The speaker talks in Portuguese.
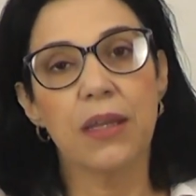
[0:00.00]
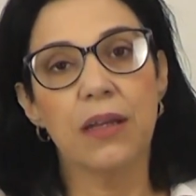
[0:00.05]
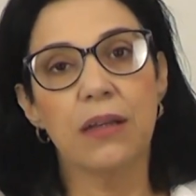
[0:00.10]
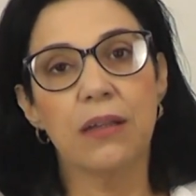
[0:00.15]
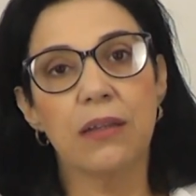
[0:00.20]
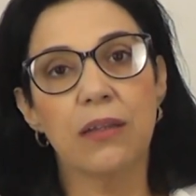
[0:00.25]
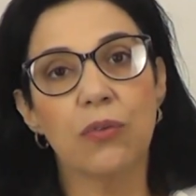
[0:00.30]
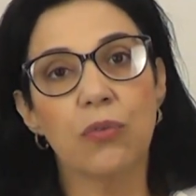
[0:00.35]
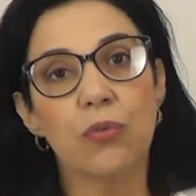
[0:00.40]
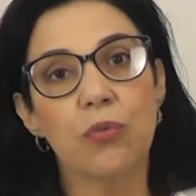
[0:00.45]

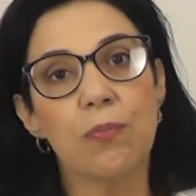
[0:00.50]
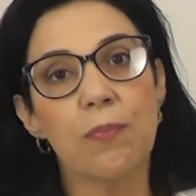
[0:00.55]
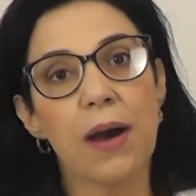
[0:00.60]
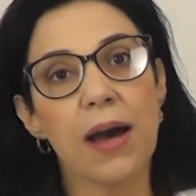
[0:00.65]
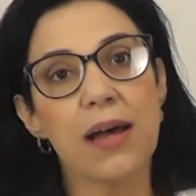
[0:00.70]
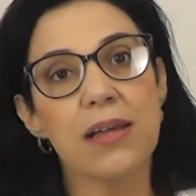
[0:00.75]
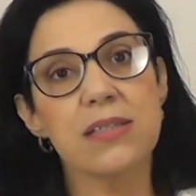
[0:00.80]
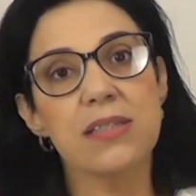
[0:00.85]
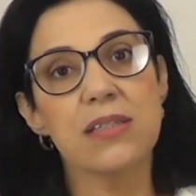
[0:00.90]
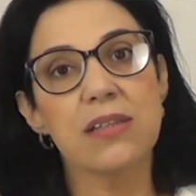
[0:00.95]
Então não
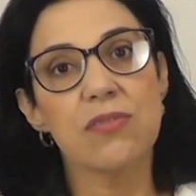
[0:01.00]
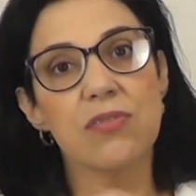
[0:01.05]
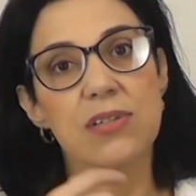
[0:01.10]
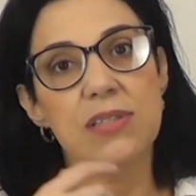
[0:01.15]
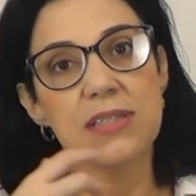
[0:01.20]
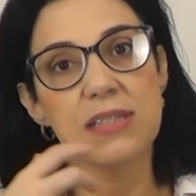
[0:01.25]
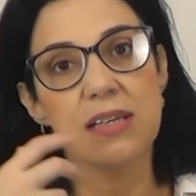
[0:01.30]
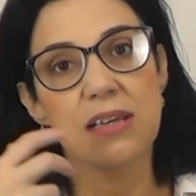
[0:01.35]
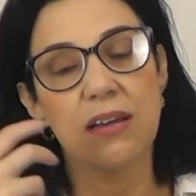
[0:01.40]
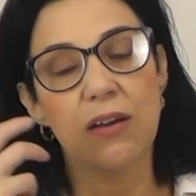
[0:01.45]
basta
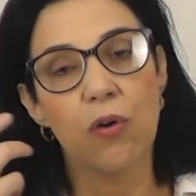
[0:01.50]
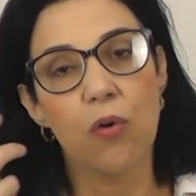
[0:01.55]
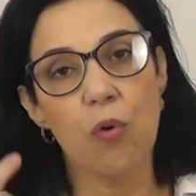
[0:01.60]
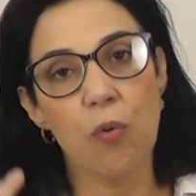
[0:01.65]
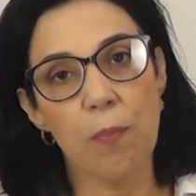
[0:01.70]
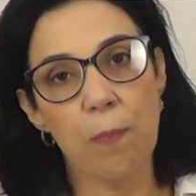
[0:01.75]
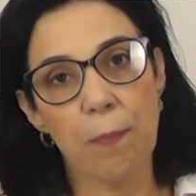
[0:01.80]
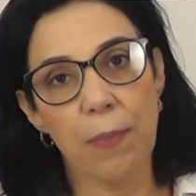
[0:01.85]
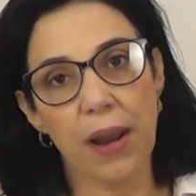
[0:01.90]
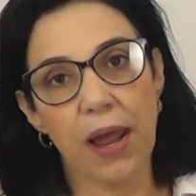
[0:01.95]
você
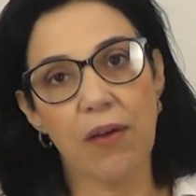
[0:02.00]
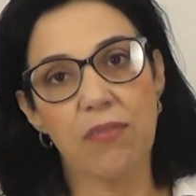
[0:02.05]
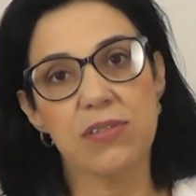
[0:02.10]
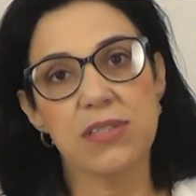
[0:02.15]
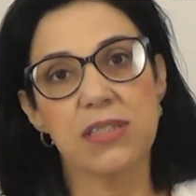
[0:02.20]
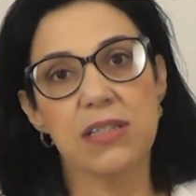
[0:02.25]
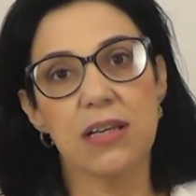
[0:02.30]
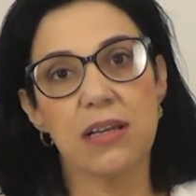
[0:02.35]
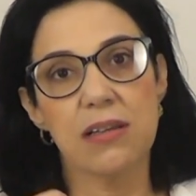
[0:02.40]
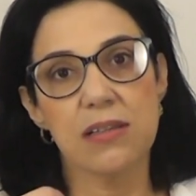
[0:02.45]
comprar,
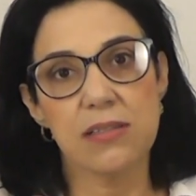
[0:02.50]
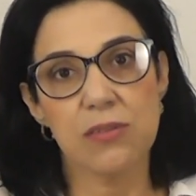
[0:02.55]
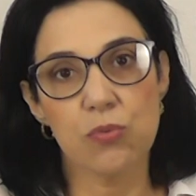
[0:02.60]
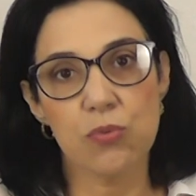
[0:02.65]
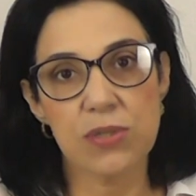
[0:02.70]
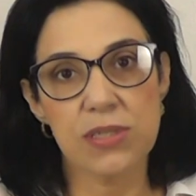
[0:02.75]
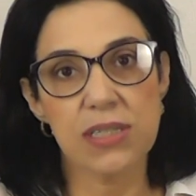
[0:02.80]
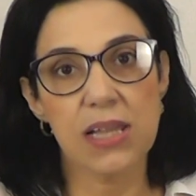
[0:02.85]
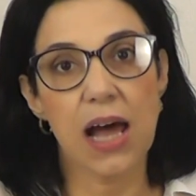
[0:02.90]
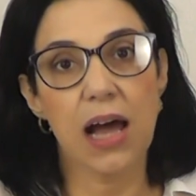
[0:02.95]
você tem que
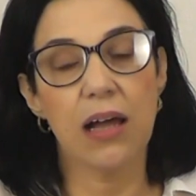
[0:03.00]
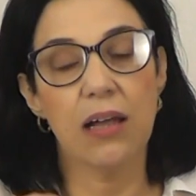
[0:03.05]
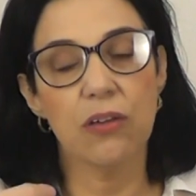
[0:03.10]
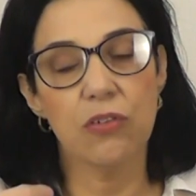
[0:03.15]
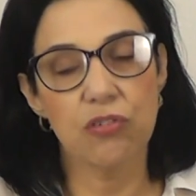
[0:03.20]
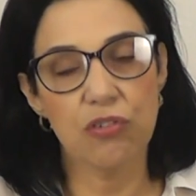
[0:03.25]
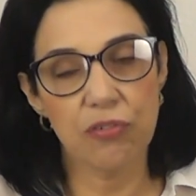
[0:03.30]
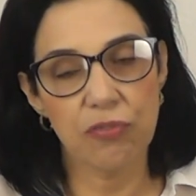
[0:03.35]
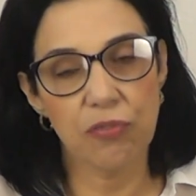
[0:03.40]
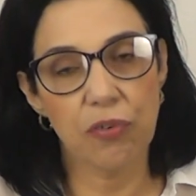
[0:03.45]
usar
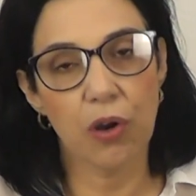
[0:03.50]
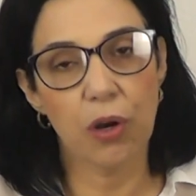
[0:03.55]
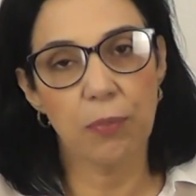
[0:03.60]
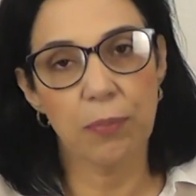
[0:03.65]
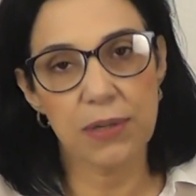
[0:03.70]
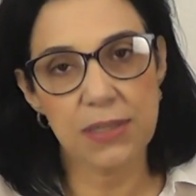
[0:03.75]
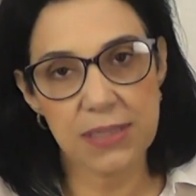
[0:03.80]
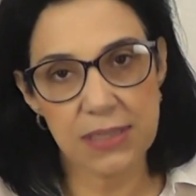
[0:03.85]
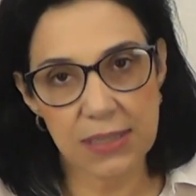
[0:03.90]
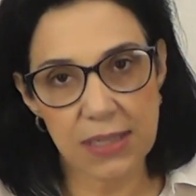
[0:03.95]
de
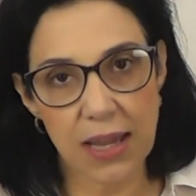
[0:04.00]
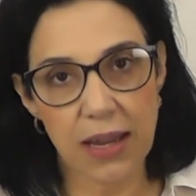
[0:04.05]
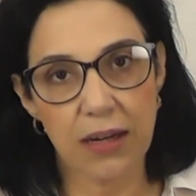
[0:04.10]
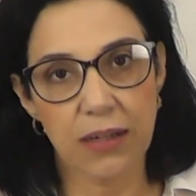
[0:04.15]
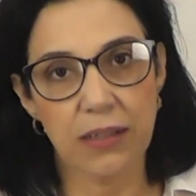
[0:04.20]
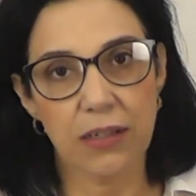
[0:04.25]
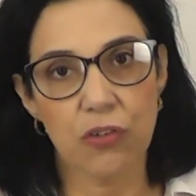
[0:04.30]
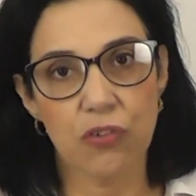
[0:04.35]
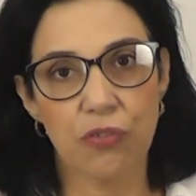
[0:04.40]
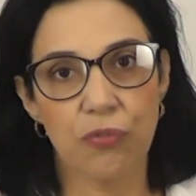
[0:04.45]
forma
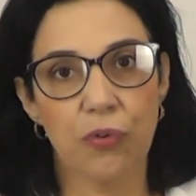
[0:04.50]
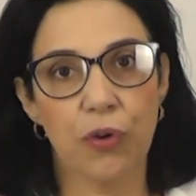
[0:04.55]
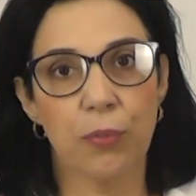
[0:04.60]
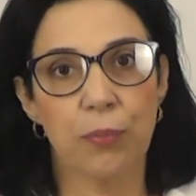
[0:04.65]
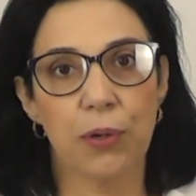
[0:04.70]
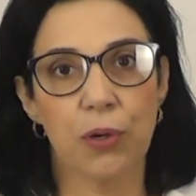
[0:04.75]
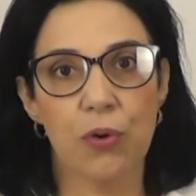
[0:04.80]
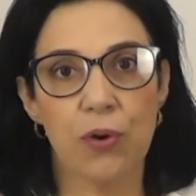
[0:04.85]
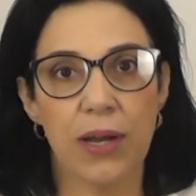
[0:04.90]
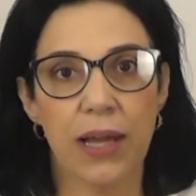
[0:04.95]
certa, de
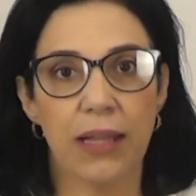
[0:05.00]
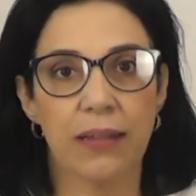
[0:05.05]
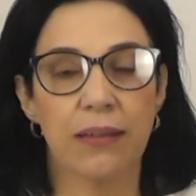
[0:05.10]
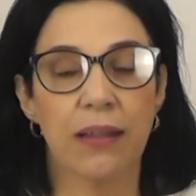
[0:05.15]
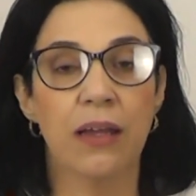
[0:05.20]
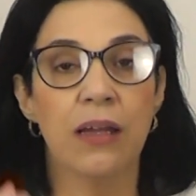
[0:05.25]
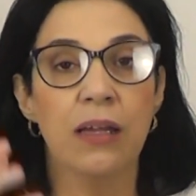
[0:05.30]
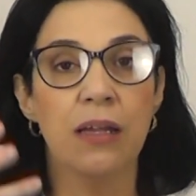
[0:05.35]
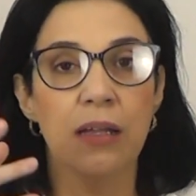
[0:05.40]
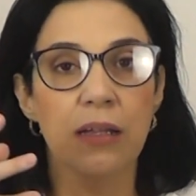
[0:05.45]
forma
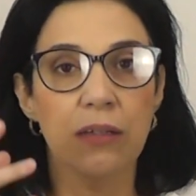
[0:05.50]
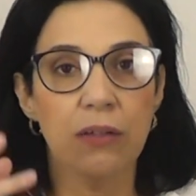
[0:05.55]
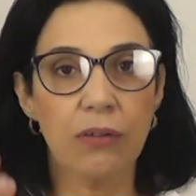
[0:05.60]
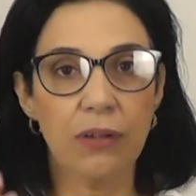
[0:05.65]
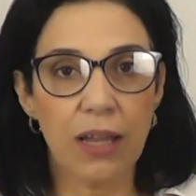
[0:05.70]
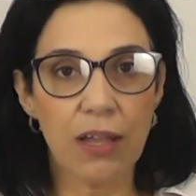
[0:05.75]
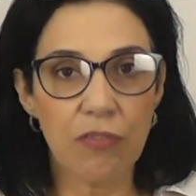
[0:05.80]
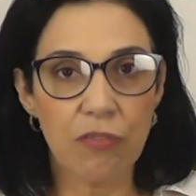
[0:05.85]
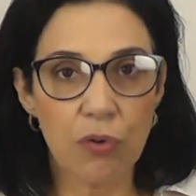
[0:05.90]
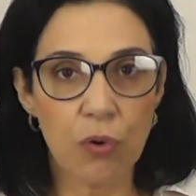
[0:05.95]
correta.
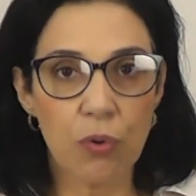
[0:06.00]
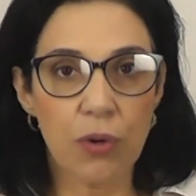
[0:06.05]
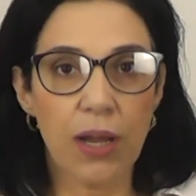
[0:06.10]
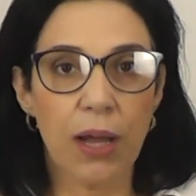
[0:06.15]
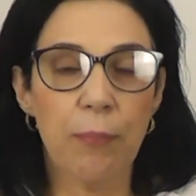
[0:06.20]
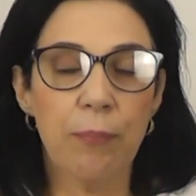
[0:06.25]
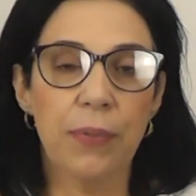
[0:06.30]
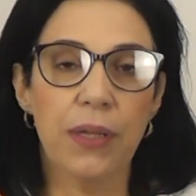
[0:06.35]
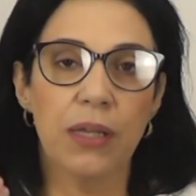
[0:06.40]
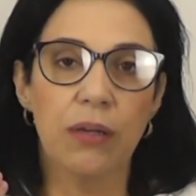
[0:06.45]
Então lavou o
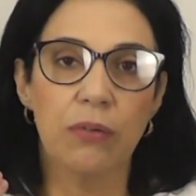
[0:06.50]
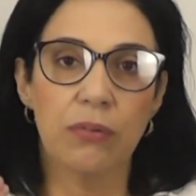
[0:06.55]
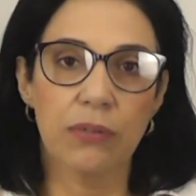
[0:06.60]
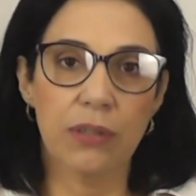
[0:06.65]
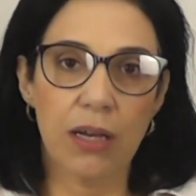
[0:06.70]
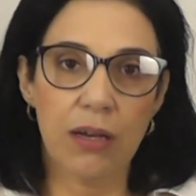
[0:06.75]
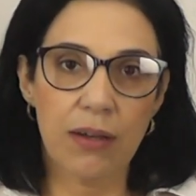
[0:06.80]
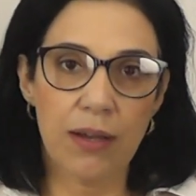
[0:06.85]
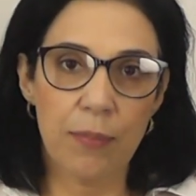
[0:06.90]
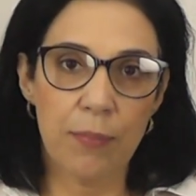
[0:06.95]
cabelo,
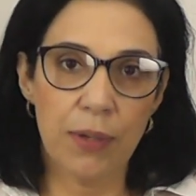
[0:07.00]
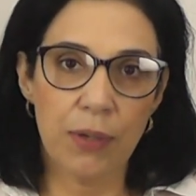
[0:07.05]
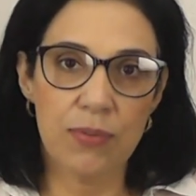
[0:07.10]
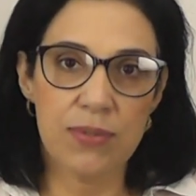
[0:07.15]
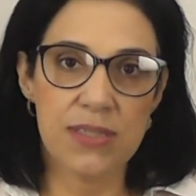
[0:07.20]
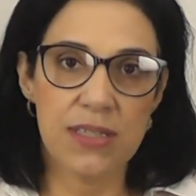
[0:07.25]
tá com o cabelo